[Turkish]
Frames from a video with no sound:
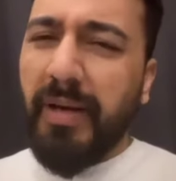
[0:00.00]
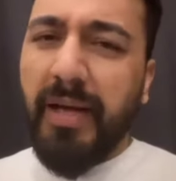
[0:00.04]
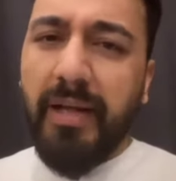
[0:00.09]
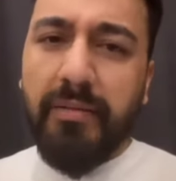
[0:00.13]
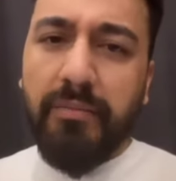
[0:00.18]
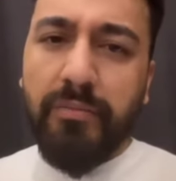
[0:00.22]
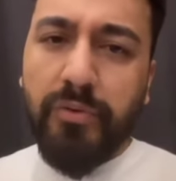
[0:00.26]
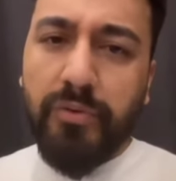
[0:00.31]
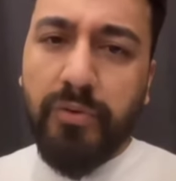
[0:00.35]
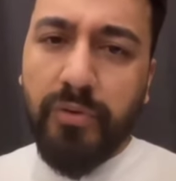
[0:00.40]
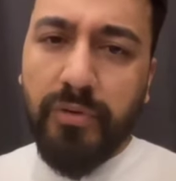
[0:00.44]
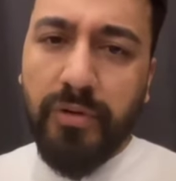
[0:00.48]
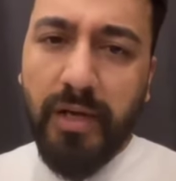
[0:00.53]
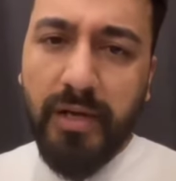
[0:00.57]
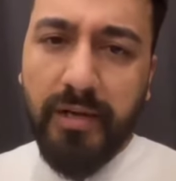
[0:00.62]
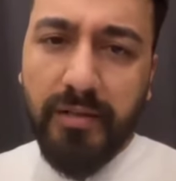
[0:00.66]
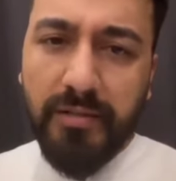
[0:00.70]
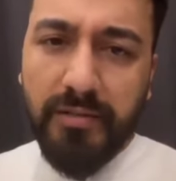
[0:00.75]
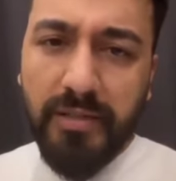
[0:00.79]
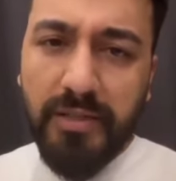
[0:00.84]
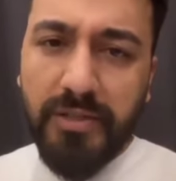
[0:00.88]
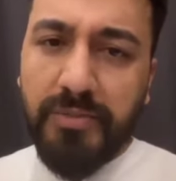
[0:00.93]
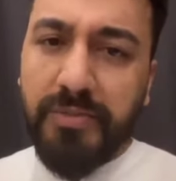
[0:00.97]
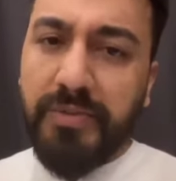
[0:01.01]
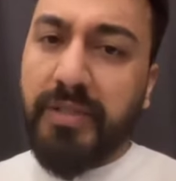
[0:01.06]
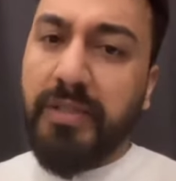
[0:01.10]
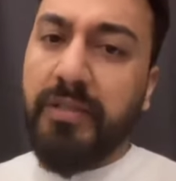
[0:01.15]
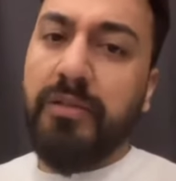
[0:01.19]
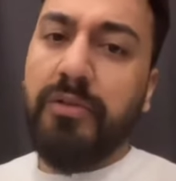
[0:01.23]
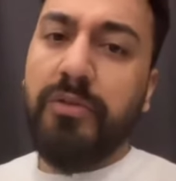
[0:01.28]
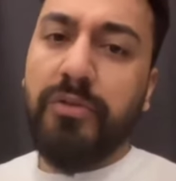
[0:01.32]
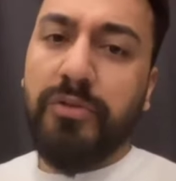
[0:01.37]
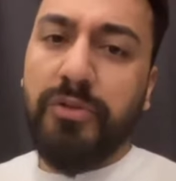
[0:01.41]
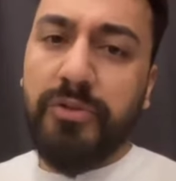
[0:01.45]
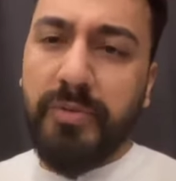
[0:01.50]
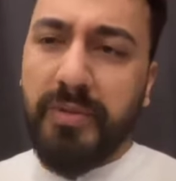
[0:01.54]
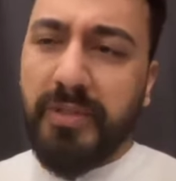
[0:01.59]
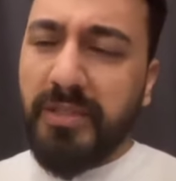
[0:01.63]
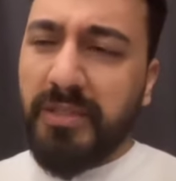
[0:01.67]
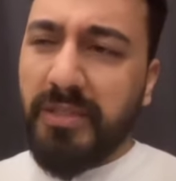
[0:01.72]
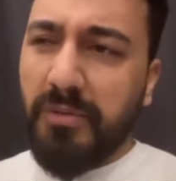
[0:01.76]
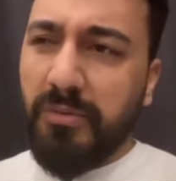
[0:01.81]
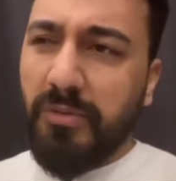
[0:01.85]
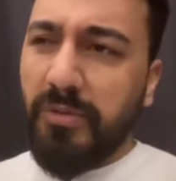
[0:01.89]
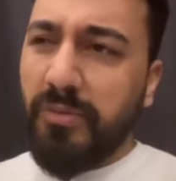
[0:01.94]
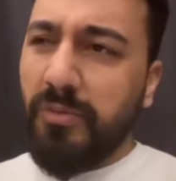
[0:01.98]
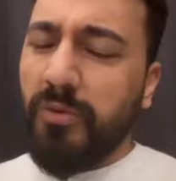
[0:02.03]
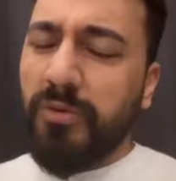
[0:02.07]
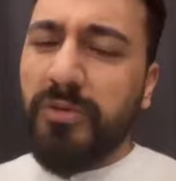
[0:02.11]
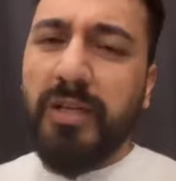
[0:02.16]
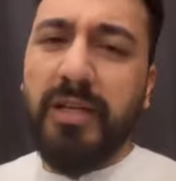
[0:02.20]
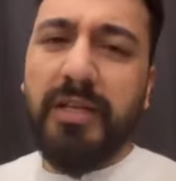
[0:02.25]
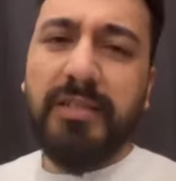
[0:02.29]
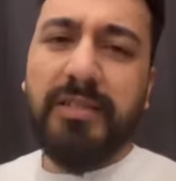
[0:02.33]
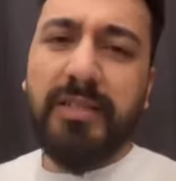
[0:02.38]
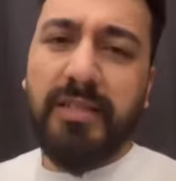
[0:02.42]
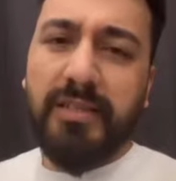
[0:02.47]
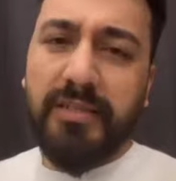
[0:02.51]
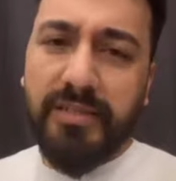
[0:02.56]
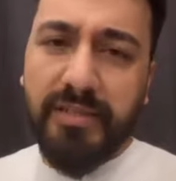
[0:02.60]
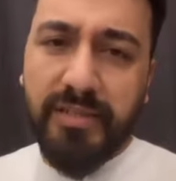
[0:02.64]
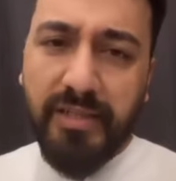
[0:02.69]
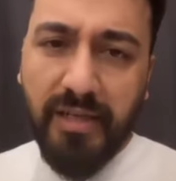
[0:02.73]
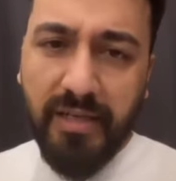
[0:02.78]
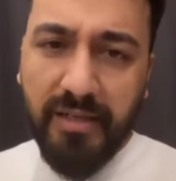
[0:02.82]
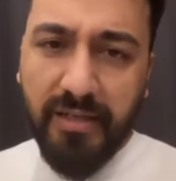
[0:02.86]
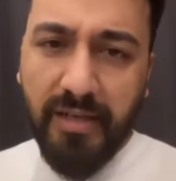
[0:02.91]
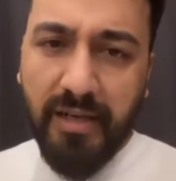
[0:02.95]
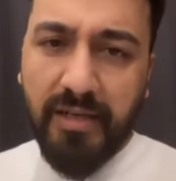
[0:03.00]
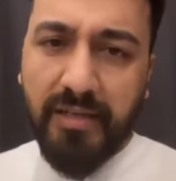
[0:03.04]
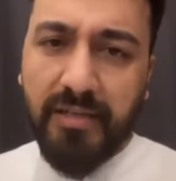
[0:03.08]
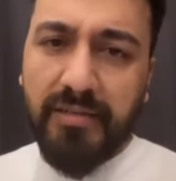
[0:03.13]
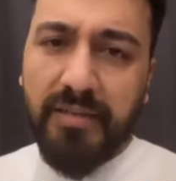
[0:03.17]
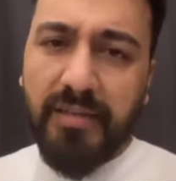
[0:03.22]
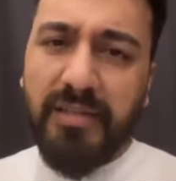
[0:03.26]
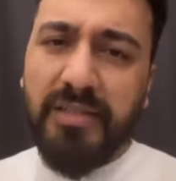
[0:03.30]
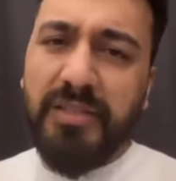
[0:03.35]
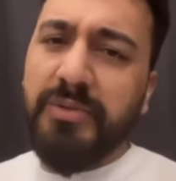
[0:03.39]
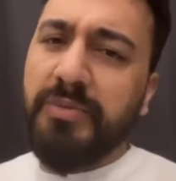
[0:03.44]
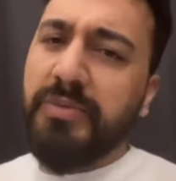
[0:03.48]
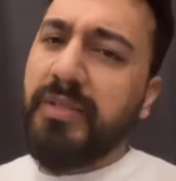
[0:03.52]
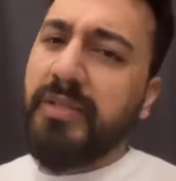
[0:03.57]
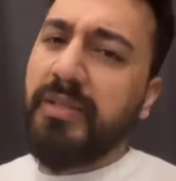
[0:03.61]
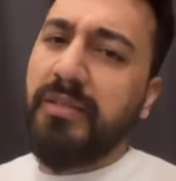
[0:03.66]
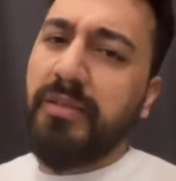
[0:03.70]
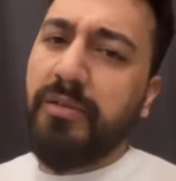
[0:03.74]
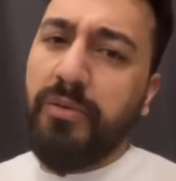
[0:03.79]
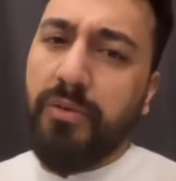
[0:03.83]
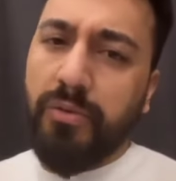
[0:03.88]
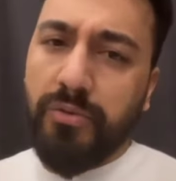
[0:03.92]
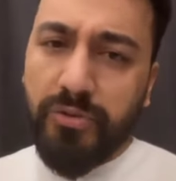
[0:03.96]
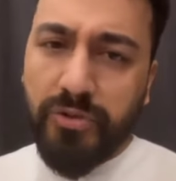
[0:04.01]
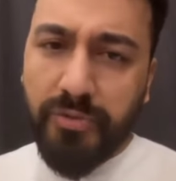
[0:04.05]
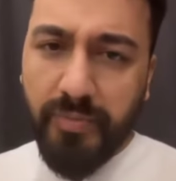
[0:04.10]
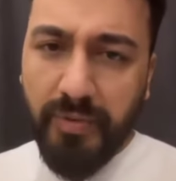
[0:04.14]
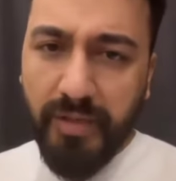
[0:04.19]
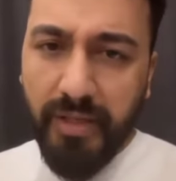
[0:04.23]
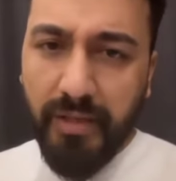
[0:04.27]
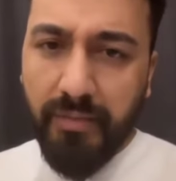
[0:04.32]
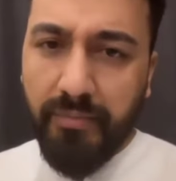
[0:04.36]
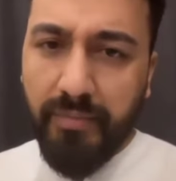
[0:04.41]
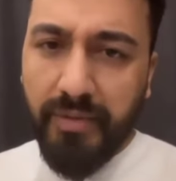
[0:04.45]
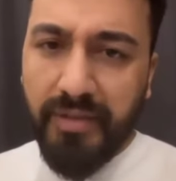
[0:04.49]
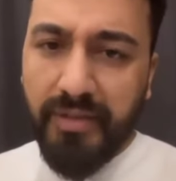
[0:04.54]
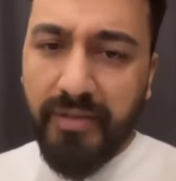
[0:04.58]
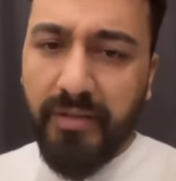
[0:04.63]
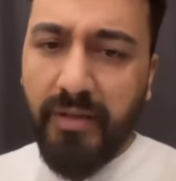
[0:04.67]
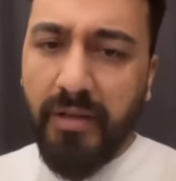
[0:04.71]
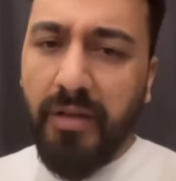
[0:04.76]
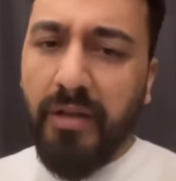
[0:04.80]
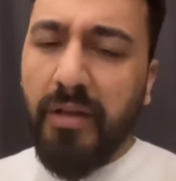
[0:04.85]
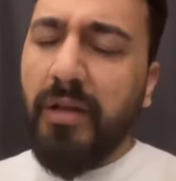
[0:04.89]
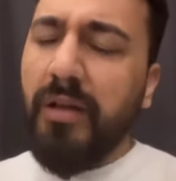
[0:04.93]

Ben bu konu hakkında hiçbir şekilde konuşmak istemiyorum. O tarz yayıncılarla hakkında da hiçbir şekilde konuşma yapmayın.